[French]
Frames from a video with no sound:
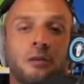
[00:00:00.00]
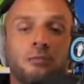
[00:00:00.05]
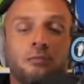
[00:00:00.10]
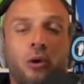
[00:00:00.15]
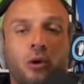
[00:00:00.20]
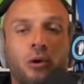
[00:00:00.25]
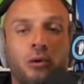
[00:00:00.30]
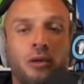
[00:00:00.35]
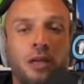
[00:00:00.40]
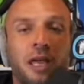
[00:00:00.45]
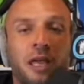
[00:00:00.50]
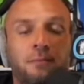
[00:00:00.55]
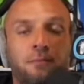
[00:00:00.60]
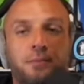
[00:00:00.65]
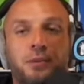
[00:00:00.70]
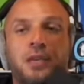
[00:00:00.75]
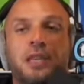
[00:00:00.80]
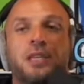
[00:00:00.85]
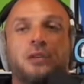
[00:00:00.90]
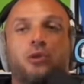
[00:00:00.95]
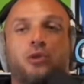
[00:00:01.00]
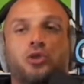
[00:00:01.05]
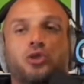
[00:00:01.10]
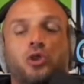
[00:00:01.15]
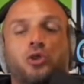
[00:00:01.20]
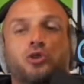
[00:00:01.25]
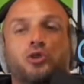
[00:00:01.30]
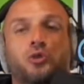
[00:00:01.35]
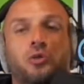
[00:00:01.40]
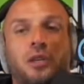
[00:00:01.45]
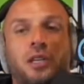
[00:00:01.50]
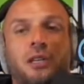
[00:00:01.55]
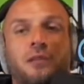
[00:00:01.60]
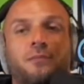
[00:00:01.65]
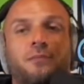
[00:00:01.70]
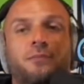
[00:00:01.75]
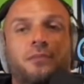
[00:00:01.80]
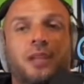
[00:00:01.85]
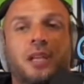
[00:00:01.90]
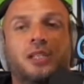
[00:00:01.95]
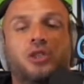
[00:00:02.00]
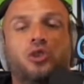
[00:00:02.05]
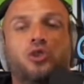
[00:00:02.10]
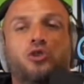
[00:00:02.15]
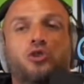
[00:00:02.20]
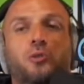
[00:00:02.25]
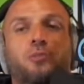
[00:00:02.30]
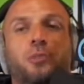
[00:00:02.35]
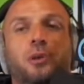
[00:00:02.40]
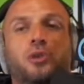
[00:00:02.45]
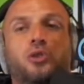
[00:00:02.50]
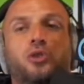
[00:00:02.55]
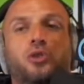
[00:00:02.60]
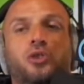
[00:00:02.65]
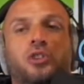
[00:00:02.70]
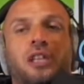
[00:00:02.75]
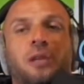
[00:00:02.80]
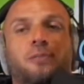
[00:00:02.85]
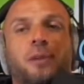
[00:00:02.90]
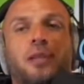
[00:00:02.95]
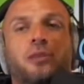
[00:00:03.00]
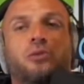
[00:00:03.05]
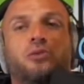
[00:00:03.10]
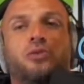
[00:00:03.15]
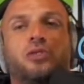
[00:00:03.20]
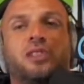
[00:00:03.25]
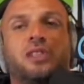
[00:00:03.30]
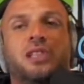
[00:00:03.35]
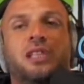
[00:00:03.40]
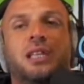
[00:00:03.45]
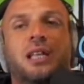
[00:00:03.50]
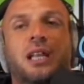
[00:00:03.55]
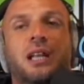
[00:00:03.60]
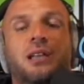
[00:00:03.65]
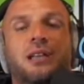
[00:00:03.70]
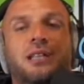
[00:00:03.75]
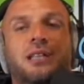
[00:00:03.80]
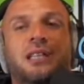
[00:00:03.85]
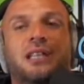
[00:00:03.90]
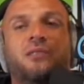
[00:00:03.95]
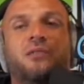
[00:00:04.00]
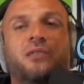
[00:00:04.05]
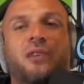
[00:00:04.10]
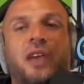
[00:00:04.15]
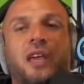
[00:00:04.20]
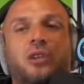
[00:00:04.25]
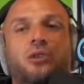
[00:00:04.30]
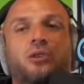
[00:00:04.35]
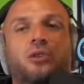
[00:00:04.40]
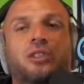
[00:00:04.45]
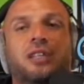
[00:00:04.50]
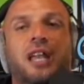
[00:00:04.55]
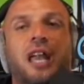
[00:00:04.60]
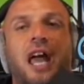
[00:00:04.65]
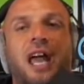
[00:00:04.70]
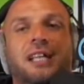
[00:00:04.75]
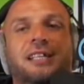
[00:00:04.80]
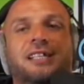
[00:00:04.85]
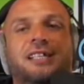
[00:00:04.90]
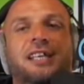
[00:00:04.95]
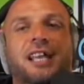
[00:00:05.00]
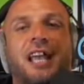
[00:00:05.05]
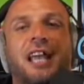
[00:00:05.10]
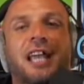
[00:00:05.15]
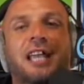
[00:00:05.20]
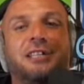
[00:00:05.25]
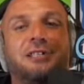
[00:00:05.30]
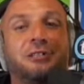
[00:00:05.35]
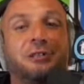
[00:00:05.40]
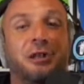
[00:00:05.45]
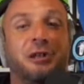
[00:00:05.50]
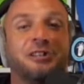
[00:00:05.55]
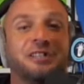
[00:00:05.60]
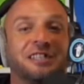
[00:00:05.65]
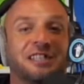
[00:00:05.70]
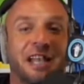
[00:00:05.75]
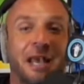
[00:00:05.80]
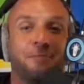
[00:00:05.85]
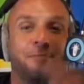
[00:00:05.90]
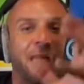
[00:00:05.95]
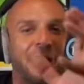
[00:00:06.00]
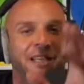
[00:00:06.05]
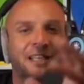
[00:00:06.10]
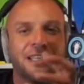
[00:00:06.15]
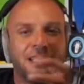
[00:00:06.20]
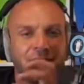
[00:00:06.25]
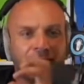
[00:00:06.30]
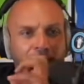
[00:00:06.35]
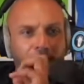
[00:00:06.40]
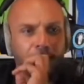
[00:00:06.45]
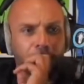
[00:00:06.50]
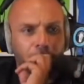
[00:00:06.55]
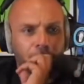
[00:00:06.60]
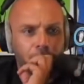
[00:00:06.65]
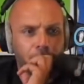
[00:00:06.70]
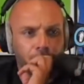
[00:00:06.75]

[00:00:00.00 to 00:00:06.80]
Bon, et puis aujourd'hui, est-ce que tu penses que c'est pas ton style qui fait que tu es attiré dans un parking